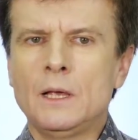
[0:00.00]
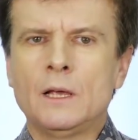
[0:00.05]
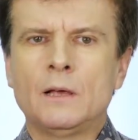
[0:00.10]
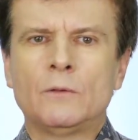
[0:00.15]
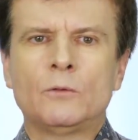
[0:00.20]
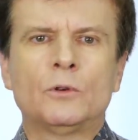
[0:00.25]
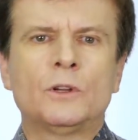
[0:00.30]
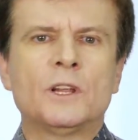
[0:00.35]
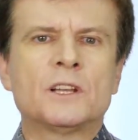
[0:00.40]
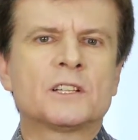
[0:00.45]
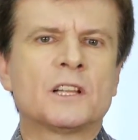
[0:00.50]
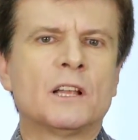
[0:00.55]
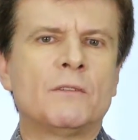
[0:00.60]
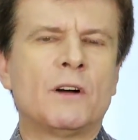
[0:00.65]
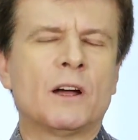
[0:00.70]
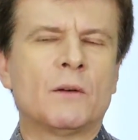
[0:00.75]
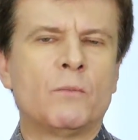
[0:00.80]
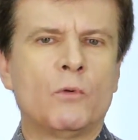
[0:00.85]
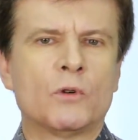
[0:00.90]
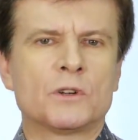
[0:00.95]
В других
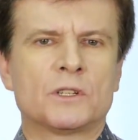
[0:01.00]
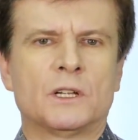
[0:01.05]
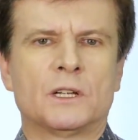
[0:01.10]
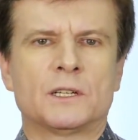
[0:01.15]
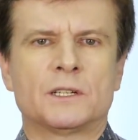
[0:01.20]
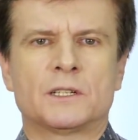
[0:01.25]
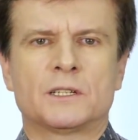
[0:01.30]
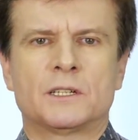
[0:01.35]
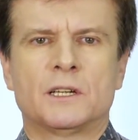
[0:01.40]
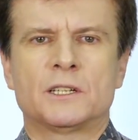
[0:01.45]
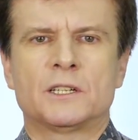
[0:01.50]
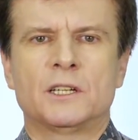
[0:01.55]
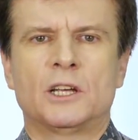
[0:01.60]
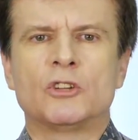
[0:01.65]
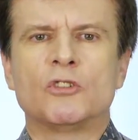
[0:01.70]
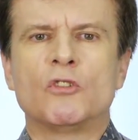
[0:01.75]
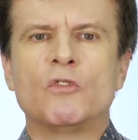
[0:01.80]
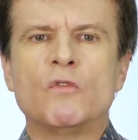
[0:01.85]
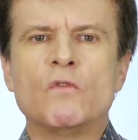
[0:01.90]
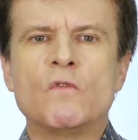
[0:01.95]
словах можно
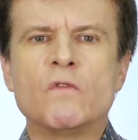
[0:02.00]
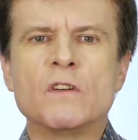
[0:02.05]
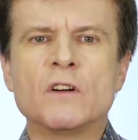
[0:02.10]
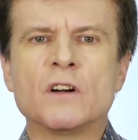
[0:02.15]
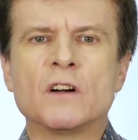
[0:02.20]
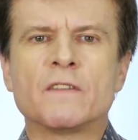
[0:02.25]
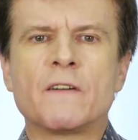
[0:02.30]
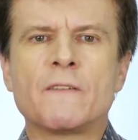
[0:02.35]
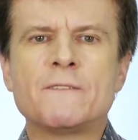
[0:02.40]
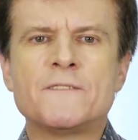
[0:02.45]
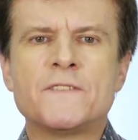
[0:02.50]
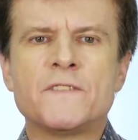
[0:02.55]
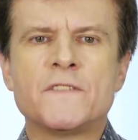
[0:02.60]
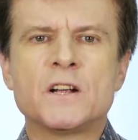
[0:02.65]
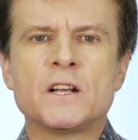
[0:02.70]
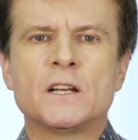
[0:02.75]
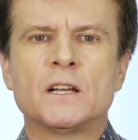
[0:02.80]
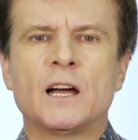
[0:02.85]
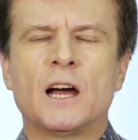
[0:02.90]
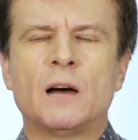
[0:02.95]
сказать worth,
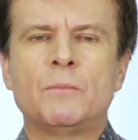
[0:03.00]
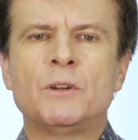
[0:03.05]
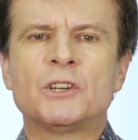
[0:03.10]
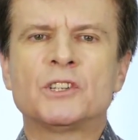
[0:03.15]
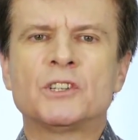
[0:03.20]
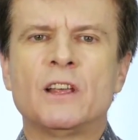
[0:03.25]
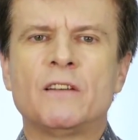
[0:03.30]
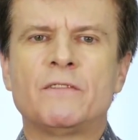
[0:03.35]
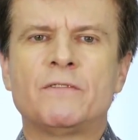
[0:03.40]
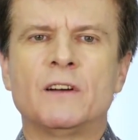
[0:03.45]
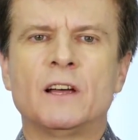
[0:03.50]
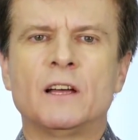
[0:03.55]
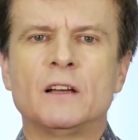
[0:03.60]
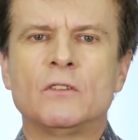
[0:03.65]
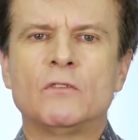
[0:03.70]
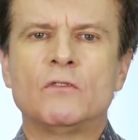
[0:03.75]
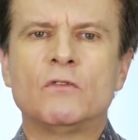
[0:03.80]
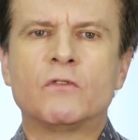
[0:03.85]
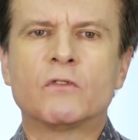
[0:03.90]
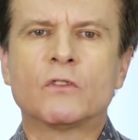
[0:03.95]
обычное ф,
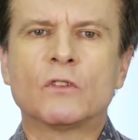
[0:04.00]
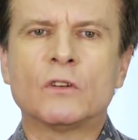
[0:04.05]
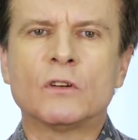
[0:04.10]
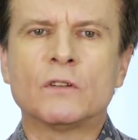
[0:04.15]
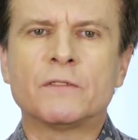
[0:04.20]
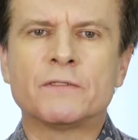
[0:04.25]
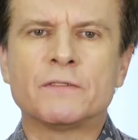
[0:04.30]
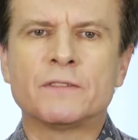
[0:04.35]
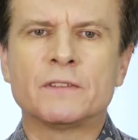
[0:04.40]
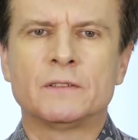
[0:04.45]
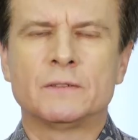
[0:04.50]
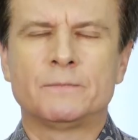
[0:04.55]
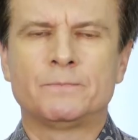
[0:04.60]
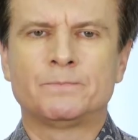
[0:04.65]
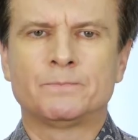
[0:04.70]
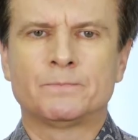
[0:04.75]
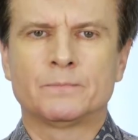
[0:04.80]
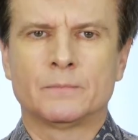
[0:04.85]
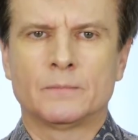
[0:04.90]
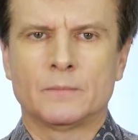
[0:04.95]
worth,
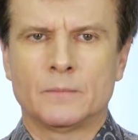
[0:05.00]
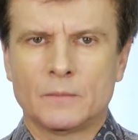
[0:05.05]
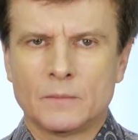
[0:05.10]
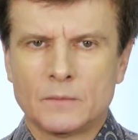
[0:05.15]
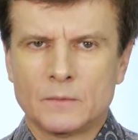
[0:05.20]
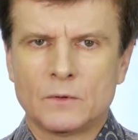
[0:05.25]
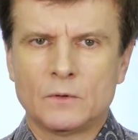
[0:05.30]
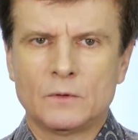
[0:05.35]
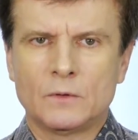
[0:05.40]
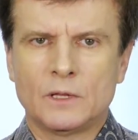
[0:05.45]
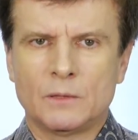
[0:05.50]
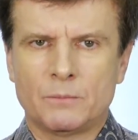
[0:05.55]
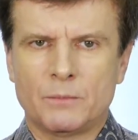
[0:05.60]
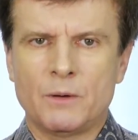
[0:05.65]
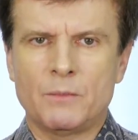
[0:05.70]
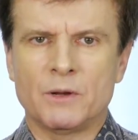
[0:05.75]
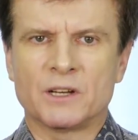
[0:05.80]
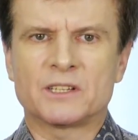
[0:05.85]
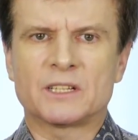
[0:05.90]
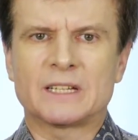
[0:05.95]

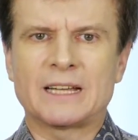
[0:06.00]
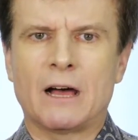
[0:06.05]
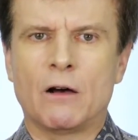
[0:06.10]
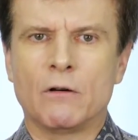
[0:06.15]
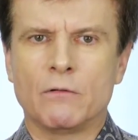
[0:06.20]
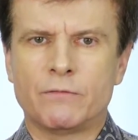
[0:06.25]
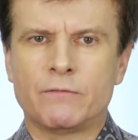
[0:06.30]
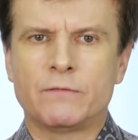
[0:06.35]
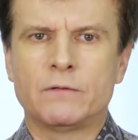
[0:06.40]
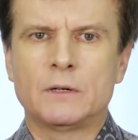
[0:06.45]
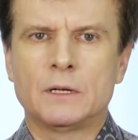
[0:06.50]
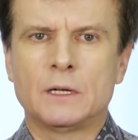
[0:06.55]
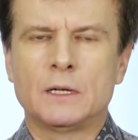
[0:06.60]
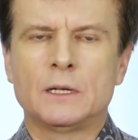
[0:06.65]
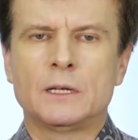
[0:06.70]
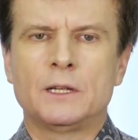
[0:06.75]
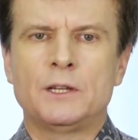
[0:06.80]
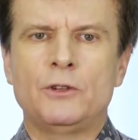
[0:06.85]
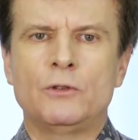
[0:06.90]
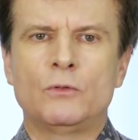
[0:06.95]
например, south,
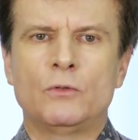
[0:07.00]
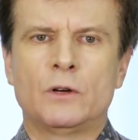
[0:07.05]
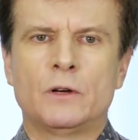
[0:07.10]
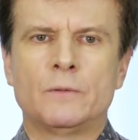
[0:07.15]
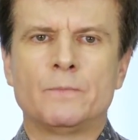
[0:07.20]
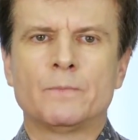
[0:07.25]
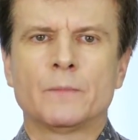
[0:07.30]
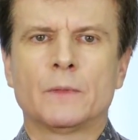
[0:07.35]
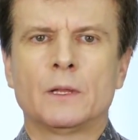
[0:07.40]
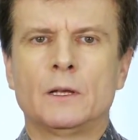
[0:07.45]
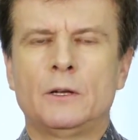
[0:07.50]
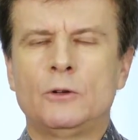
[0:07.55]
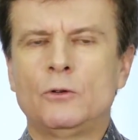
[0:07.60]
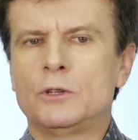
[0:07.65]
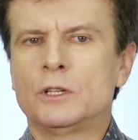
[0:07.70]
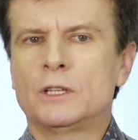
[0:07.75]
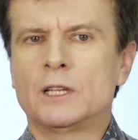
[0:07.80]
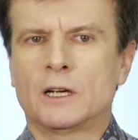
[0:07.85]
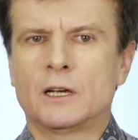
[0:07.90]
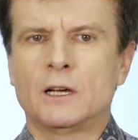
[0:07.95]
юг,
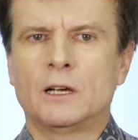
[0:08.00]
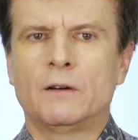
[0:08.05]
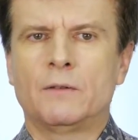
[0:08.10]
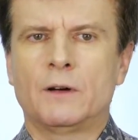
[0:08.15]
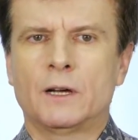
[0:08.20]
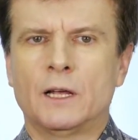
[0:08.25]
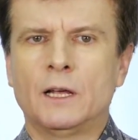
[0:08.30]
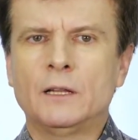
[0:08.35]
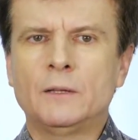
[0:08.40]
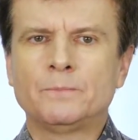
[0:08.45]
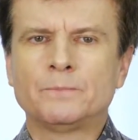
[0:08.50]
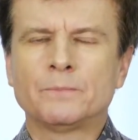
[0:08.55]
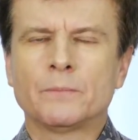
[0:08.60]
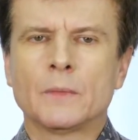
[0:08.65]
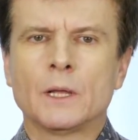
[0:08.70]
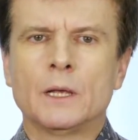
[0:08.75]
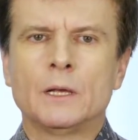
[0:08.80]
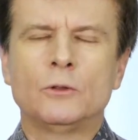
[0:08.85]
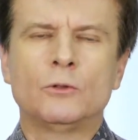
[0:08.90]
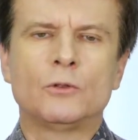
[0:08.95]
люди так и говорят,
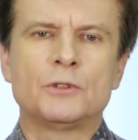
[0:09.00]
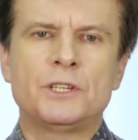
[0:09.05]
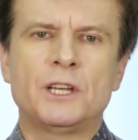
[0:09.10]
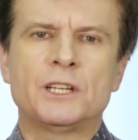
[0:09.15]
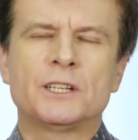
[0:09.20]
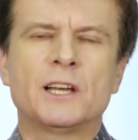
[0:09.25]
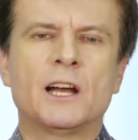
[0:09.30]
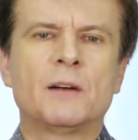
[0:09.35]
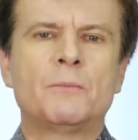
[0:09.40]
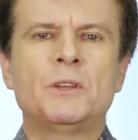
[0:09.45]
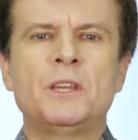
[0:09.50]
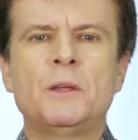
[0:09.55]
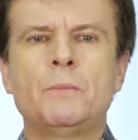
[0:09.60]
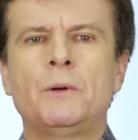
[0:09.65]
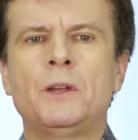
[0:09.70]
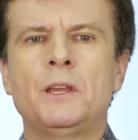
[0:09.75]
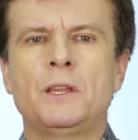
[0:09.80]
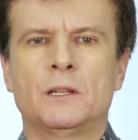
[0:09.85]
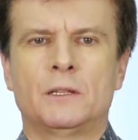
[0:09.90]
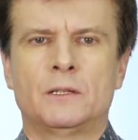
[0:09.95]
но здесь как бы не
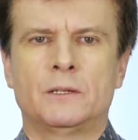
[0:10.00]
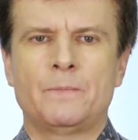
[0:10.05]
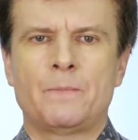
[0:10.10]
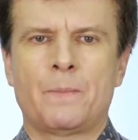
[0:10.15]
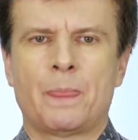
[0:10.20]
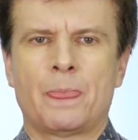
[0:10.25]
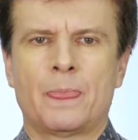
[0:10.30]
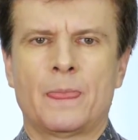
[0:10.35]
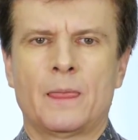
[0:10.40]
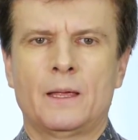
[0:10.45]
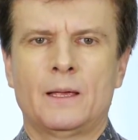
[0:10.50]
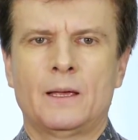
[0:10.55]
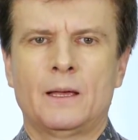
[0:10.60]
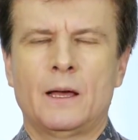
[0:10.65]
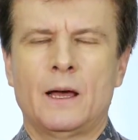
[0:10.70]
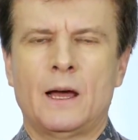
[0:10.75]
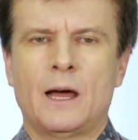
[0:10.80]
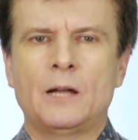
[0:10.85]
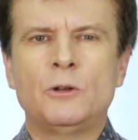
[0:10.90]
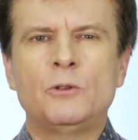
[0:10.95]
принято.
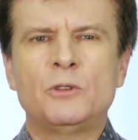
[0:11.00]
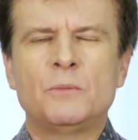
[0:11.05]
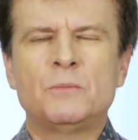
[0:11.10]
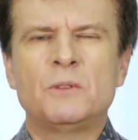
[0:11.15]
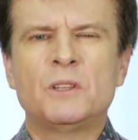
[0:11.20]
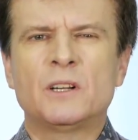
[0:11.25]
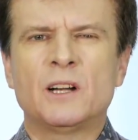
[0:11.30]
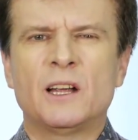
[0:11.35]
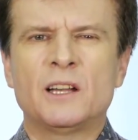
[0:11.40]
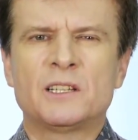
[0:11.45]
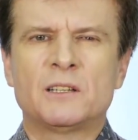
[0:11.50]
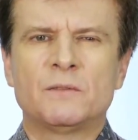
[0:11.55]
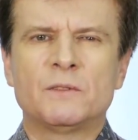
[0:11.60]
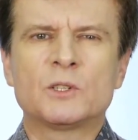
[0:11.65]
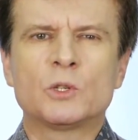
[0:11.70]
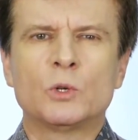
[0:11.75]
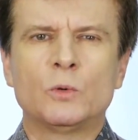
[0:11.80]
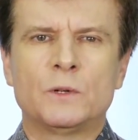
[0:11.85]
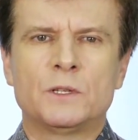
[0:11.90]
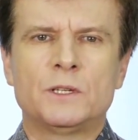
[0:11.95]
А людям не нравится
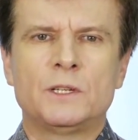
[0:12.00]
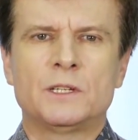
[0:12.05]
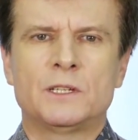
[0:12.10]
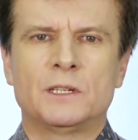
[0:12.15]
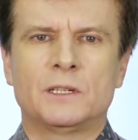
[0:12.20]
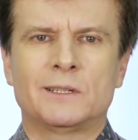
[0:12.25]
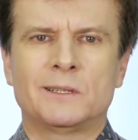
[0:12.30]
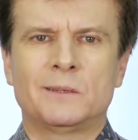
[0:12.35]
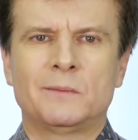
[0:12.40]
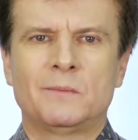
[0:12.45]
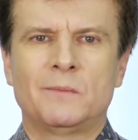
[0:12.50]
высовывать язык.